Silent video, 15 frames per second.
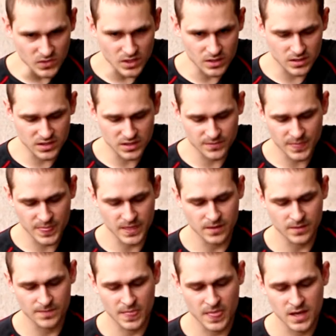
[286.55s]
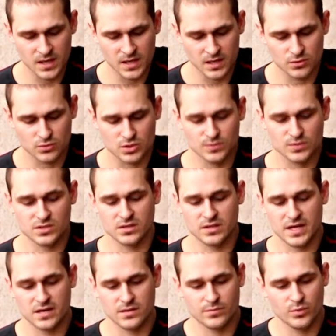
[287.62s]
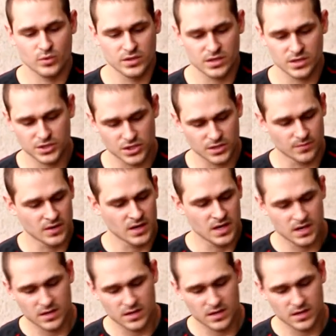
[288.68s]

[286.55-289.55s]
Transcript: Э, ну, смысл, наверное, поняли, чем